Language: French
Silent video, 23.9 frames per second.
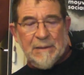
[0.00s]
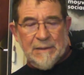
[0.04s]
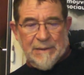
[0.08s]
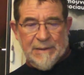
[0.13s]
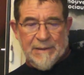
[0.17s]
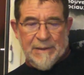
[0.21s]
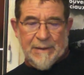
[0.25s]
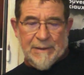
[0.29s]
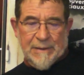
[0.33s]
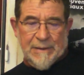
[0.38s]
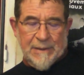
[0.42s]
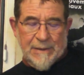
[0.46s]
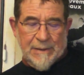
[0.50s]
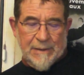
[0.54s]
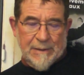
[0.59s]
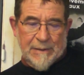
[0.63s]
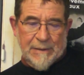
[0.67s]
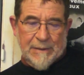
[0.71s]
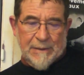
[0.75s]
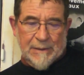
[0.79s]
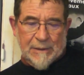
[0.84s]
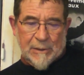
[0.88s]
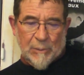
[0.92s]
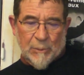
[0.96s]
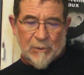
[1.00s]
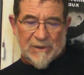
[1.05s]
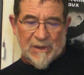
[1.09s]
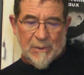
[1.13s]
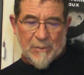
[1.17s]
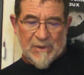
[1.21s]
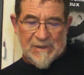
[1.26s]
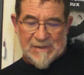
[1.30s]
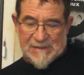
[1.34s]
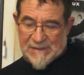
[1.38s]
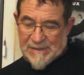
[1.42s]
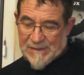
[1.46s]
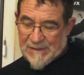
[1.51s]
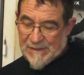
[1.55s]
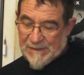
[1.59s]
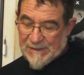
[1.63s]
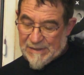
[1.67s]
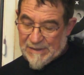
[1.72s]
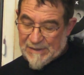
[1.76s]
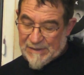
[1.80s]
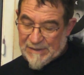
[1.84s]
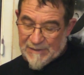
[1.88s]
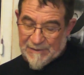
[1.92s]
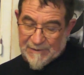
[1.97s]
des, des, on appelle ça,
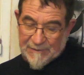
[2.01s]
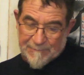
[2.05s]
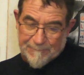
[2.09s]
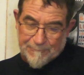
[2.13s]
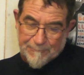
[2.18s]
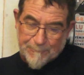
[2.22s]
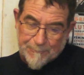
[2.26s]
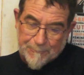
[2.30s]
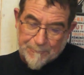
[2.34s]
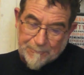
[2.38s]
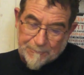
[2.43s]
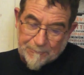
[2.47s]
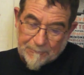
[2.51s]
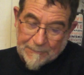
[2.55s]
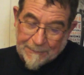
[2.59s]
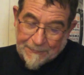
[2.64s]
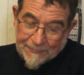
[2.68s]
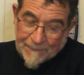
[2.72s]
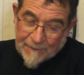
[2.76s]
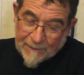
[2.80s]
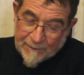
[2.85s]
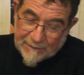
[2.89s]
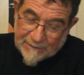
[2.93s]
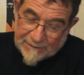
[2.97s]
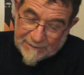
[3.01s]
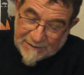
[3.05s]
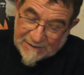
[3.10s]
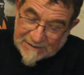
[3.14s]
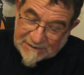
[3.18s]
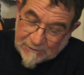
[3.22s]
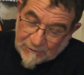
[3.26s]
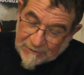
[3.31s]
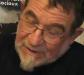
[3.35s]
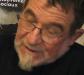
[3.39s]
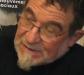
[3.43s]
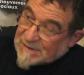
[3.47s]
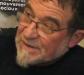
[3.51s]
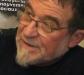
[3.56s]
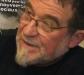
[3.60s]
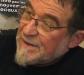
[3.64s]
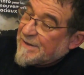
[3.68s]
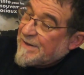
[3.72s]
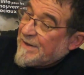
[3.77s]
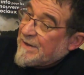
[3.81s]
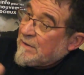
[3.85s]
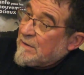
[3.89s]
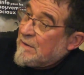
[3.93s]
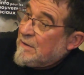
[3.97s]
des, scandales
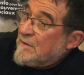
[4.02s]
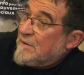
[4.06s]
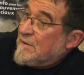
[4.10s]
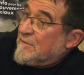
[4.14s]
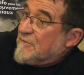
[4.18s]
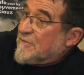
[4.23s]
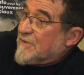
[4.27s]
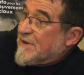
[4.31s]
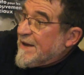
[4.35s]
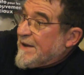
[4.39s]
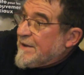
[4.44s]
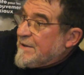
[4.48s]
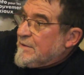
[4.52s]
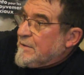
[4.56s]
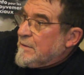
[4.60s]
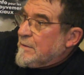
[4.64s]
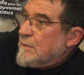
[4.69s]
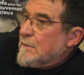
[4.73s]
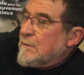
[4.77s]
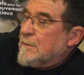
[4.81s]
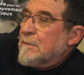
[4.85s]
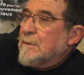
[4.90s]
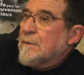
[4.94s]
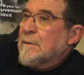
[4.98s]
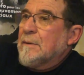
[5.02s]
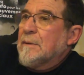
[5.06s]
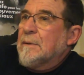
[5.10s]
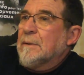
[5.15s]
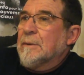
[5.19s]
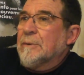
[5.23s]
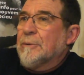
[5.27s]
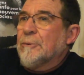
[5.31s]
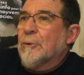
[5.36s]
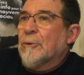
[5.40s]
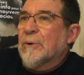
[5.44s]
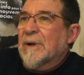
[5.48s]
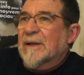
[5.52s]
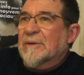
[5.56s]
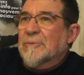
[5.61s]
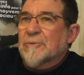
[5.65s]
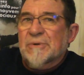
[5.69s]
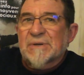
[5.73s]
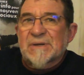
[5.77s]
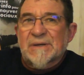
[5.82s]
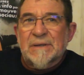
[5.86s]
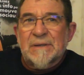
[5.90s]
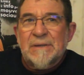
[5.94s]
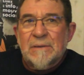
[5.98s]
sanitaires viennent de
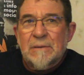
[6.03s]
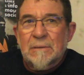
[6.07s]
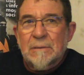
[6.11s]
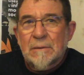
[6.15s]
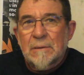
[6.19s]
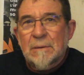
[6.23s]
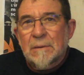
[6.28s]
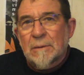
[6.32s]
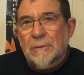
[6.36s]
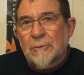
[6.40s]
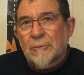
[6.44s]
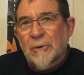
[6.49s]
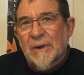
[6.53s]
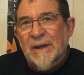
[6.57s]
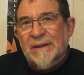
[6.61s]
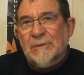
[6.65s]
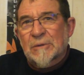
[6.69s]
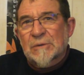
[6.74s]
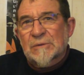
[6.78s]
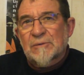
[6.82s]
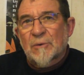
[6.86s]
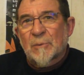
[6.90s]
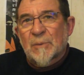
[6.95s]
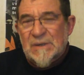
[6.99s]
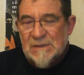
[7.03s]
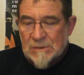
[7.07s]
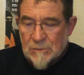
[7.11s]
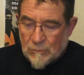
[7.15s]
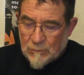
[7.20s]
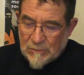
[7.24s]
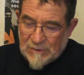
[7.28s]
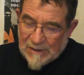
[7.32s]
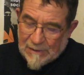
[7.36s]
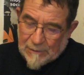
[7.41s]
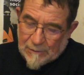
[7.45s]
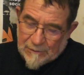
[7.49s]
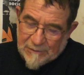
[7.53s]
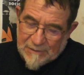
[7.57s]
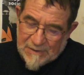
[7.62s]
l'industrie, de la transformation ou de la grande